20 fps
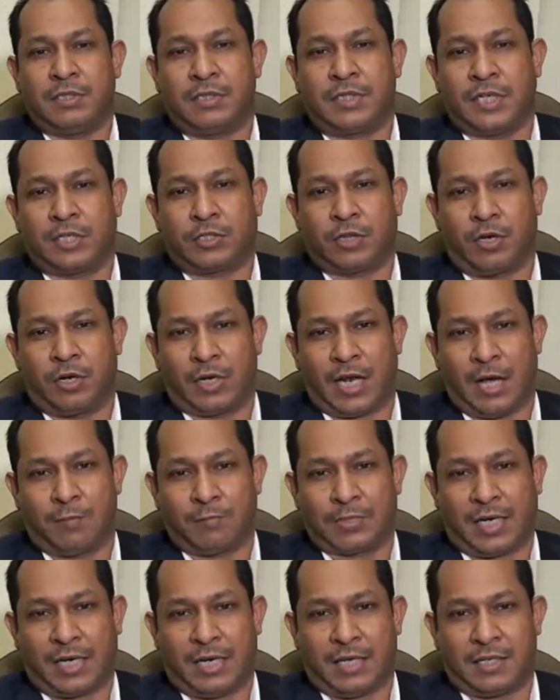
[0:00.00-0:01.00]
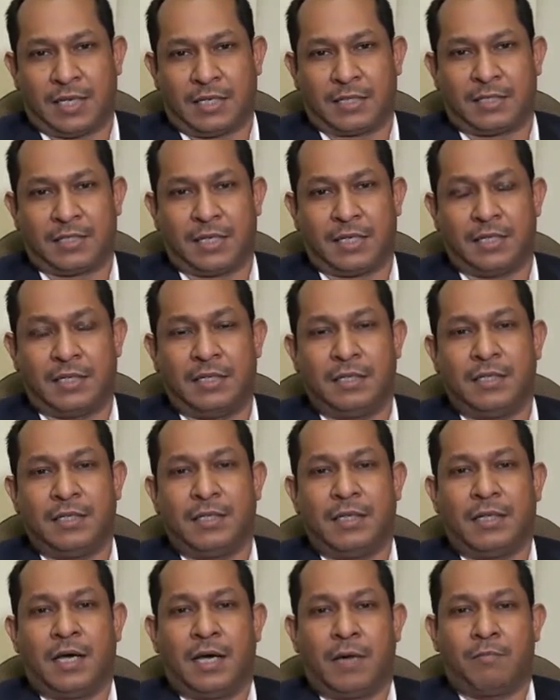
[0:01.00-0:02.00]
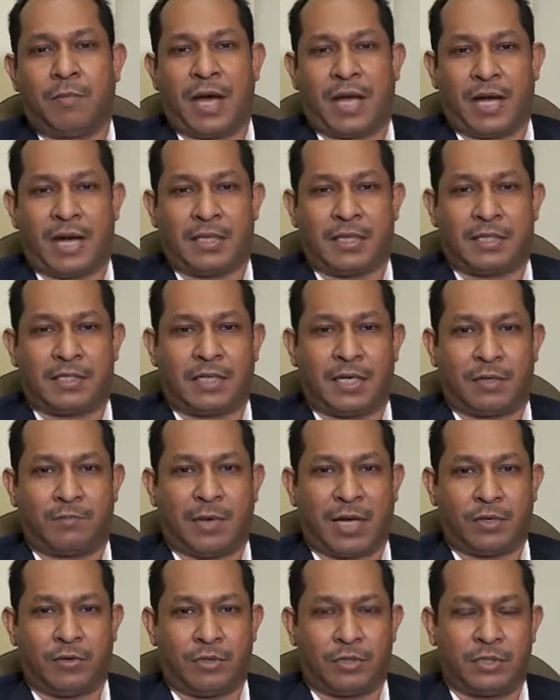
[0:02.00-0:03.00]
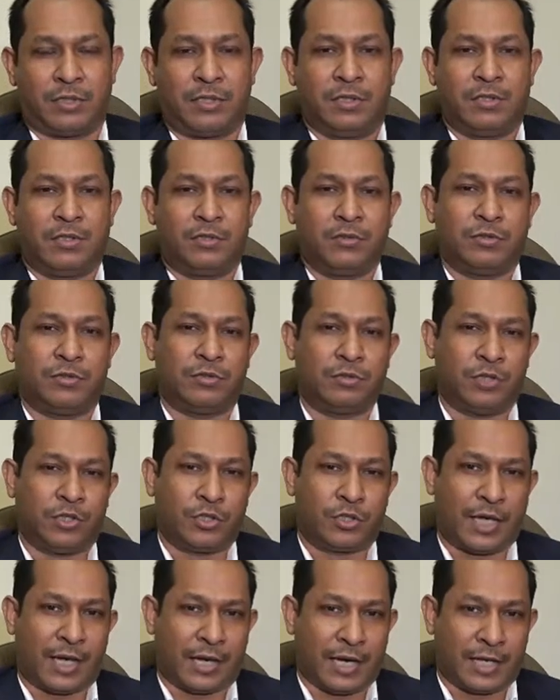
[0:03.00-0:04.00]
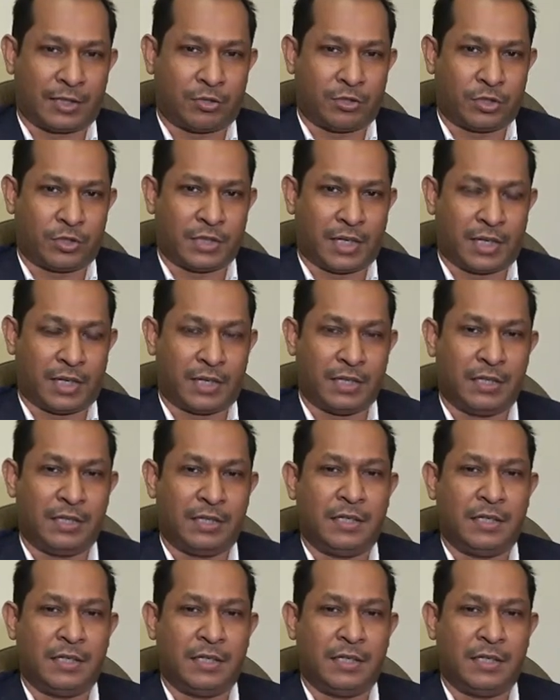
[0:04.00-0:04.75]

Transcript: যে সংগ্রাম চালিয়ে যাচ্ছে বাংলাদেশের মানুষ উনিশশো সালে